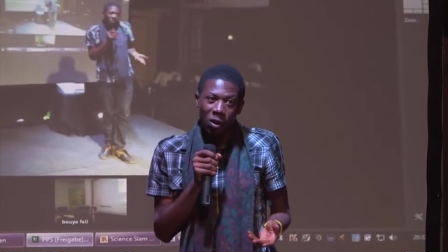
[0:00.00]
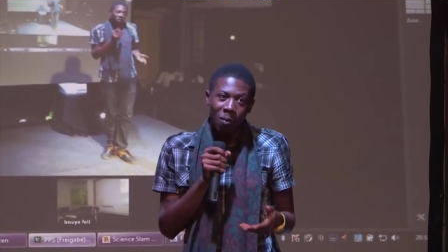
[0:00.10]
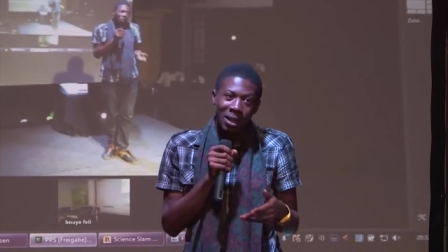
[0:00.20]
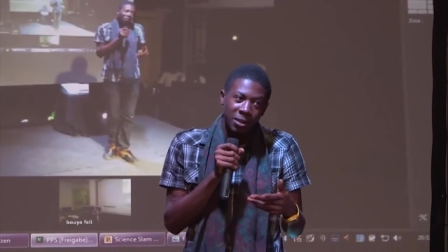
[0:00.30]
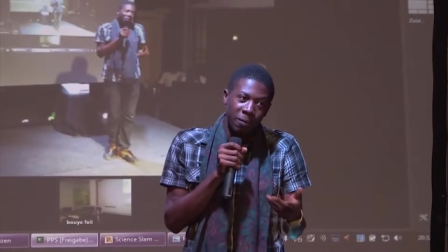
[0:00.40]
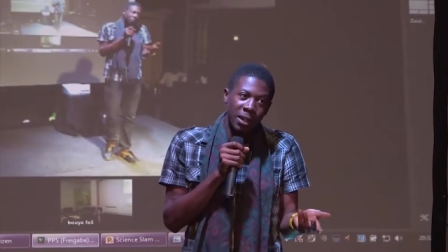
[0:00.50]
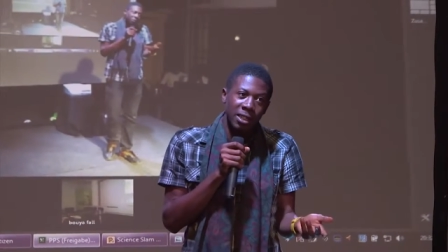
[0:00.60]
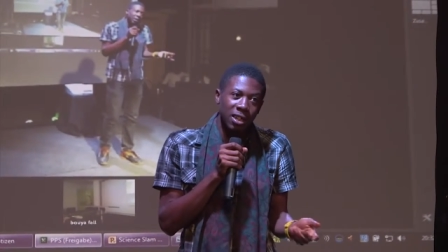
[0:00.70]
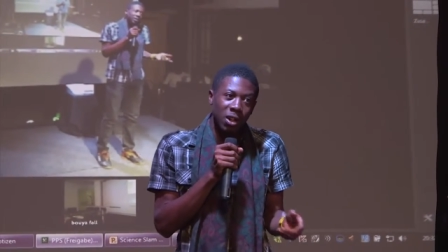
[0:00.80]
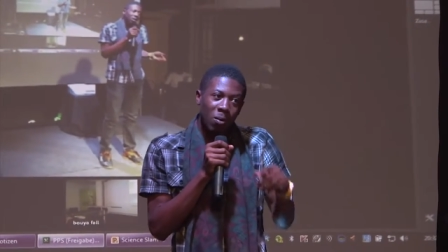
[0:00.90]
comment se
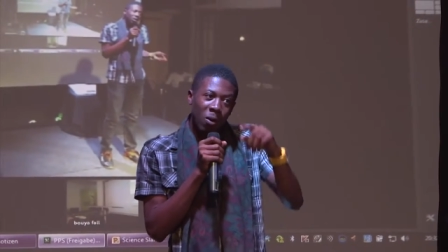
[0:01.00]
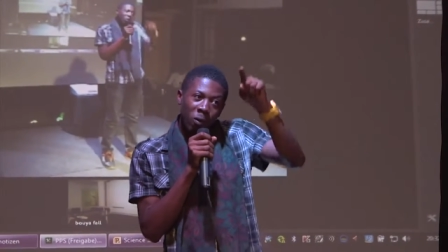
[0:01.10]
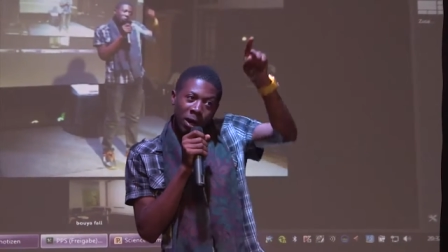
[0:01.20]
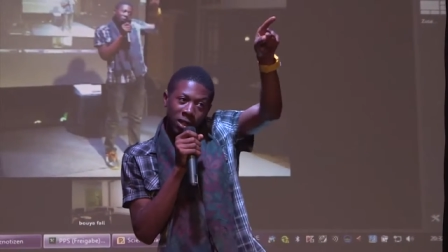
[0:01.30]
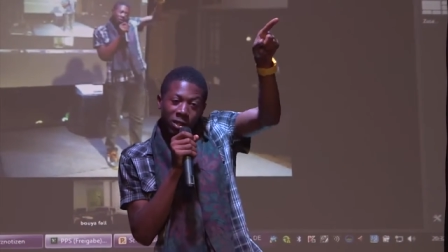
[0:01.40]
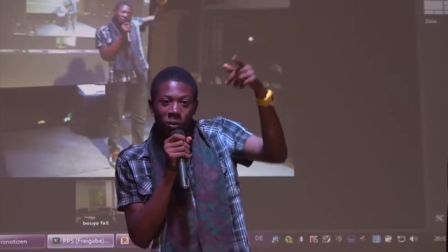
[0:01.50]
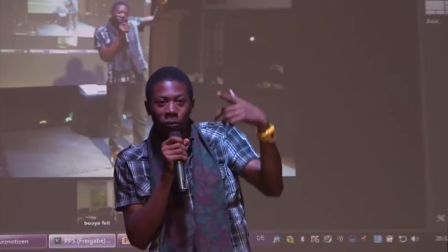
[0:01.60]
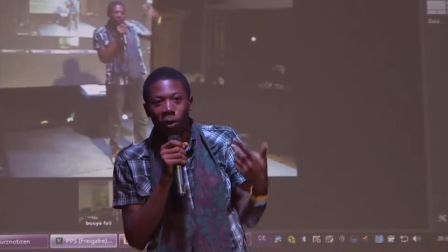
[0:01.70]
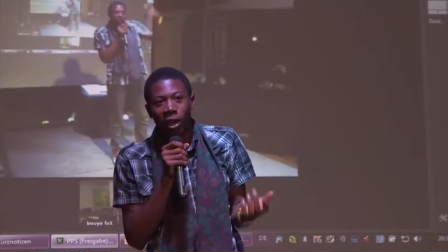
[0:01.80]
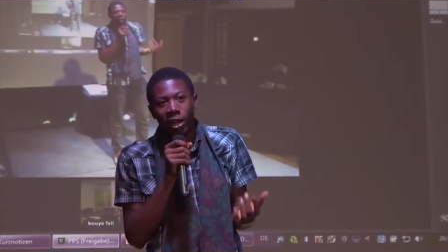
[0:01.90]
fait-il que mon voisin du
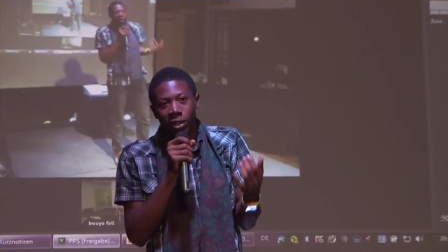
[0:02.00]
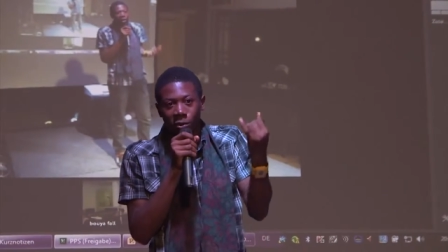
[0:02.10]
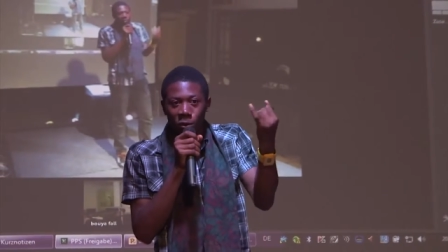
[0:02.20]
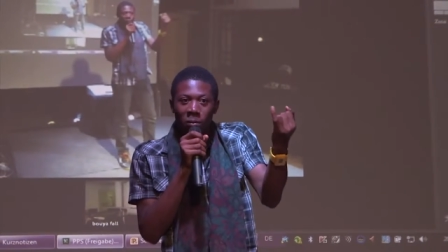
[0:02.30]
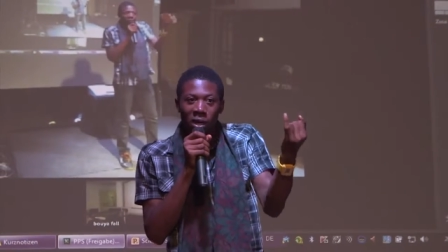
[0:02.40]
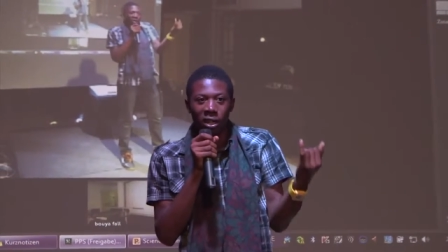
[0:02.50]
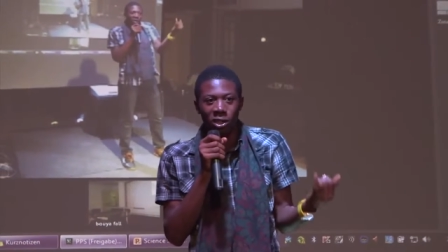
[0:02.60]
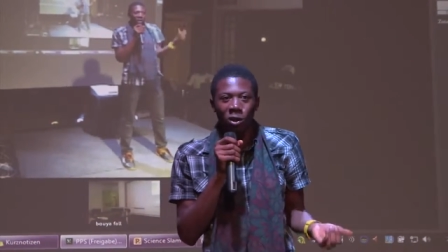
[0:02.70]
fond là, il est toujours maigrichon